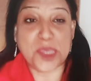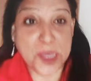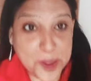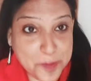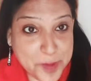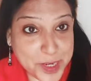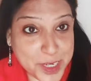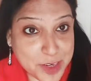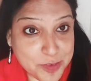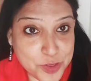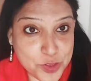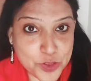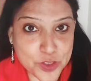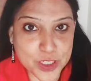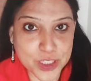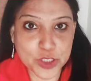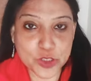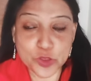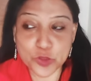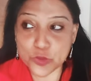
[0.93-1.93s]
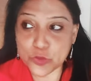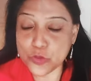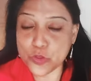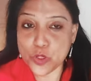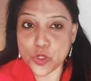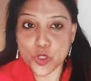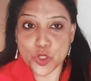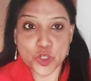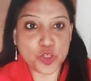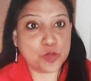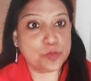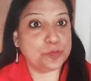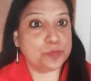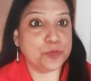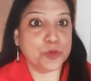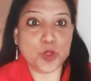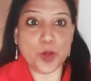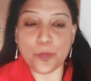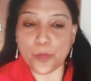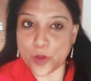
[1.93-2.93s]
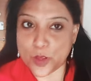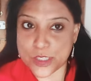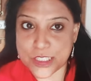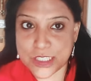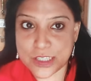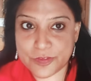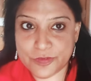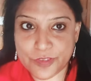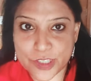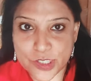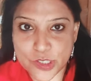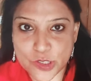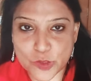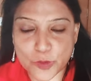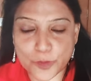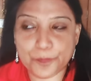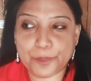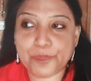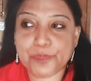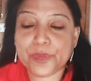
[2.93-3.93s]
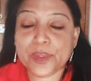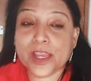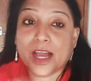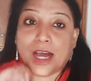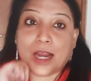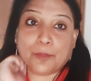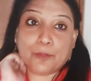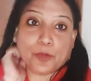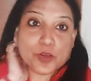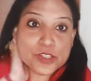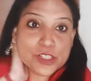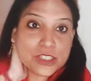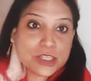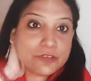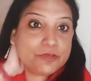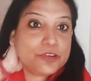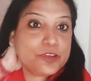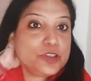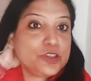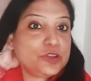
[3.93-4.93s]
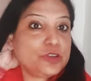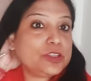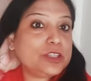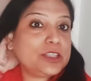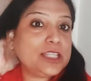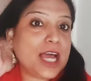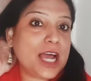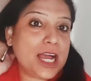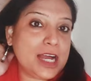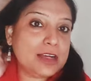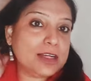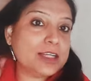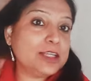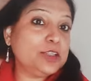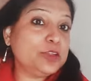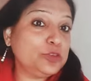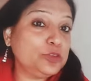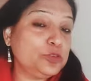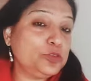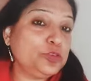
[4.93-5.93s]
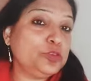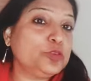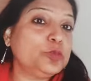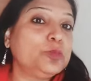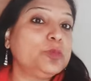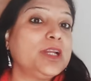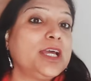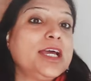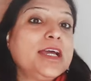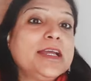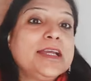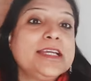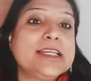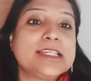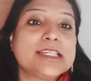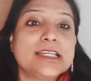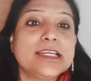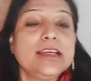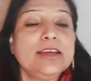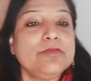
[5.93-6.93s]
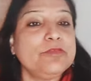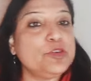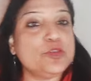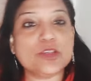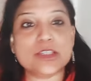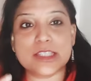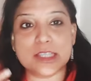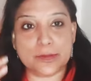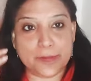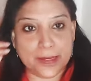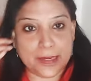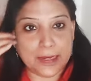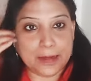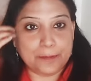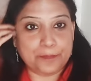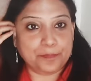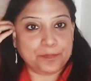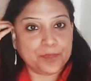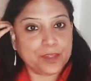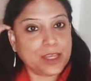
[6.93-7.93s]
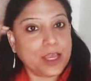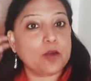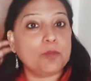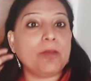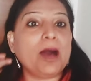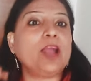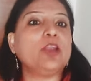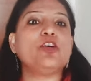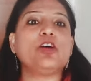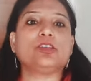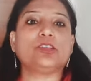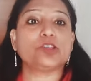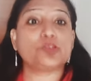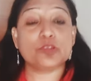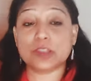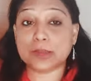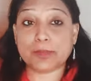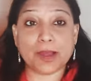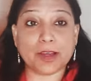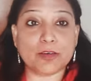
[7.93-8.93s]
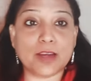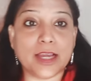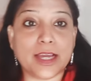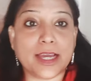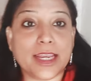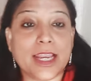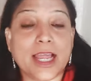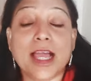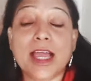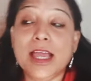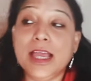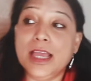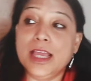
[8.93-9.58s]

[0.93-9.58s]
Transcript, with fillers: এইবারের ভিডিওটা কিন্তু সম্পূর্ণ পজিটিভ ভিডিও আর পজিটিভ ভিডিও কিন্তু তোমরা এসে ভিউজ দেবে না কারণ ভালো কথা শুনতে ভালো লাগে না